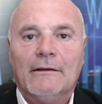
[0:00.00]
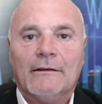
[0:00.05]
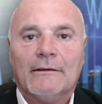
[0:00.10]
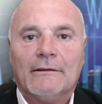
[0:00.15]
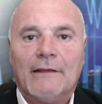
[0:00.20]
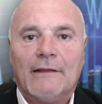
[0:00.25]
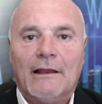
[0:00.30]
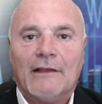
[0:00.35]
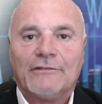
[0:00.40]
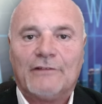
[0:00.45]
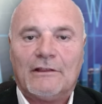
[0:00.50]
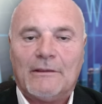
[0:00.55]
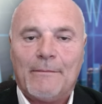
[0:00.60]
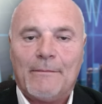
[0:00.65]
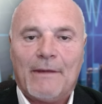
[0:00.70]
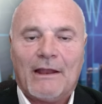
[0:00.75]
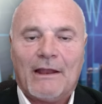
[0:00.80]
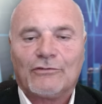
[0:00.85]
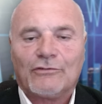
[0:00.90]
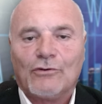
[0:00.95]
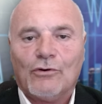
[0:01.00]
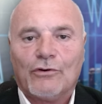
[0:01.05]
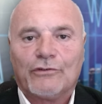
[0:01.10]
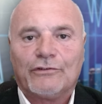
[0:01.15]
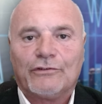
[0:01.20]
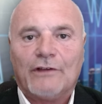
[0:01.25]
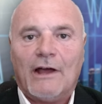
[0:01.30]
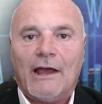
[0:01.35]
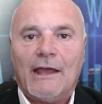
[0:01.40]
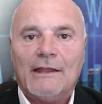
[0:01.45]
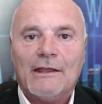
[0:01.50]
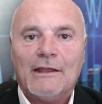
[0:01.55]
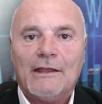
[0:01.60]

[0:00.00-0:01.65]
della settimana scorsa e